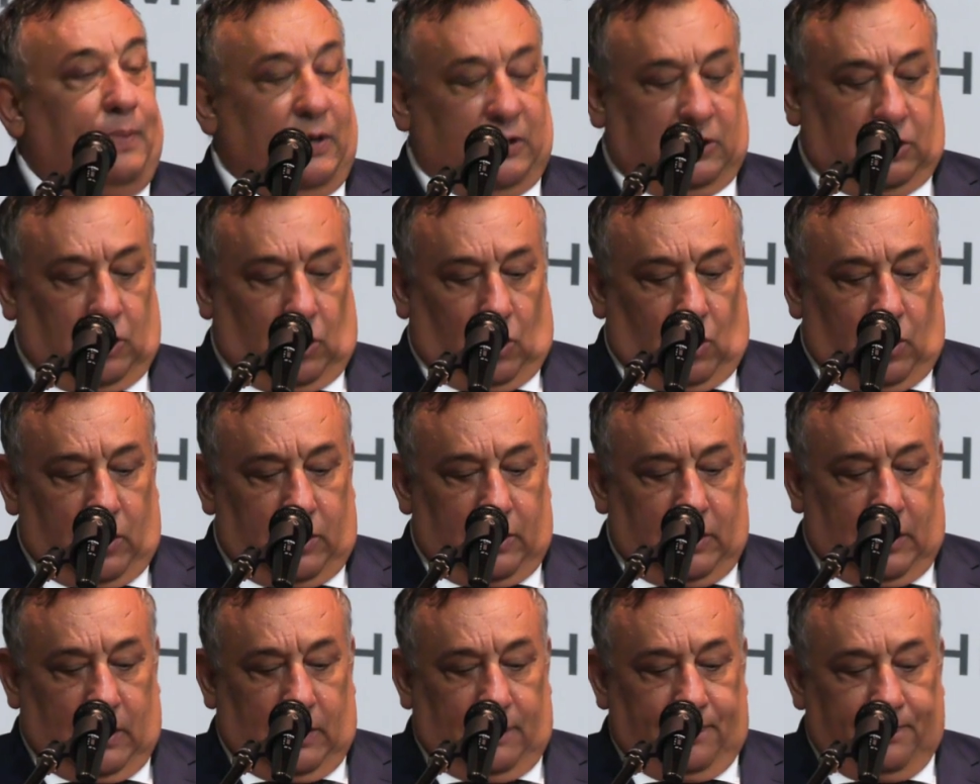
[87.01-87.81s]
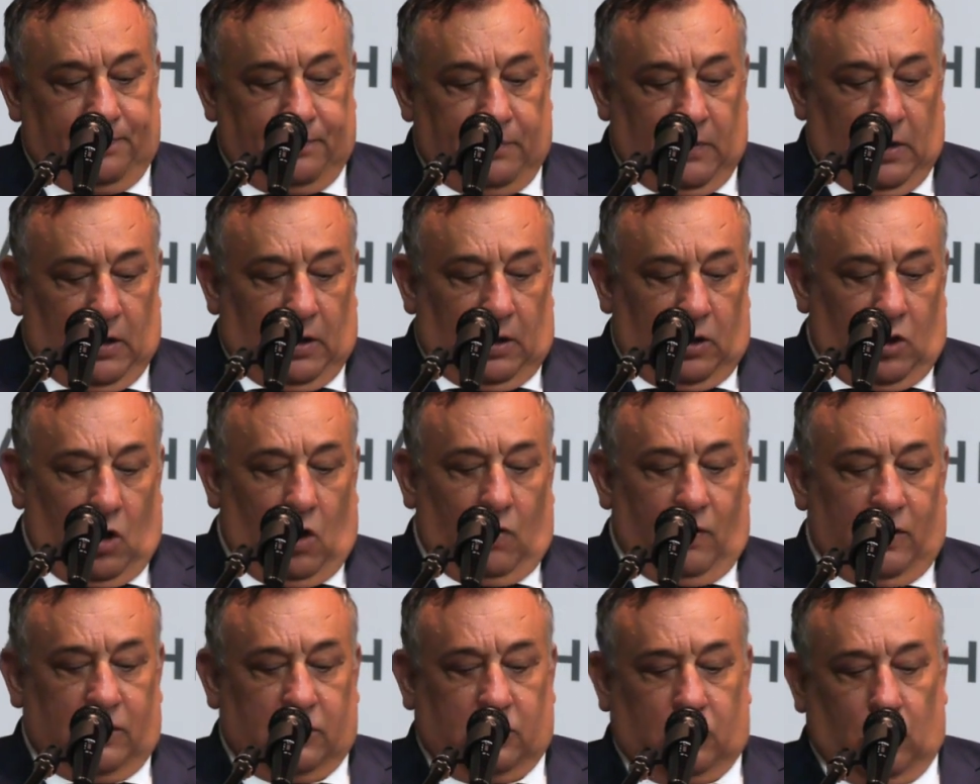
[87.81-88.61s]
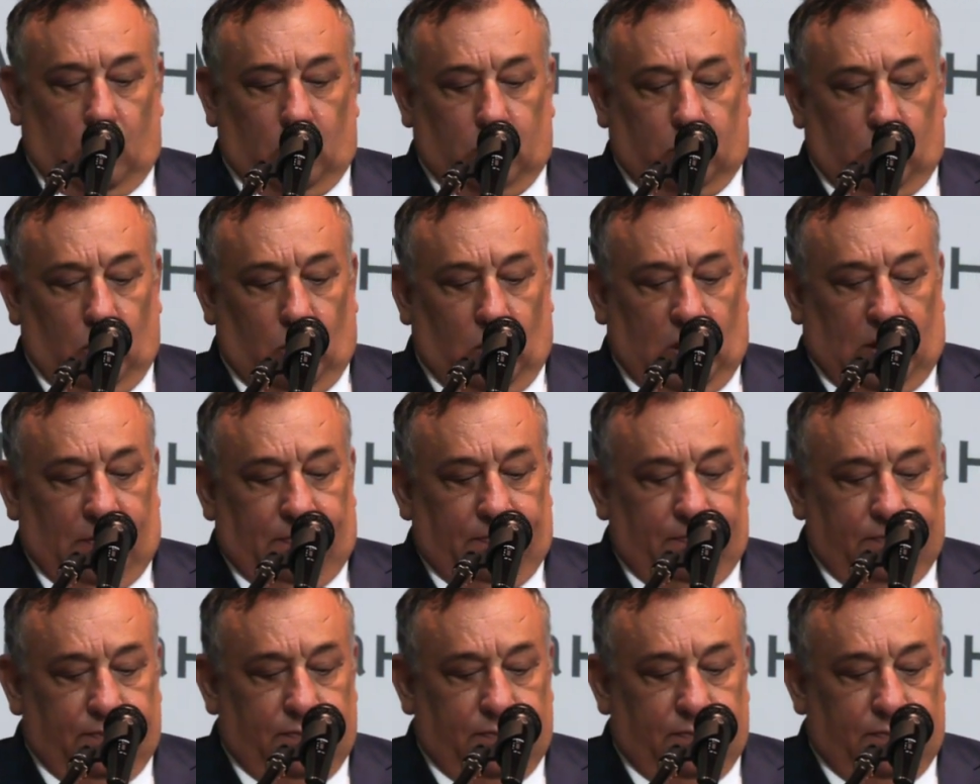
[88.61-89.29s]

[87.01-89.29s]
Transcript: построена новая структура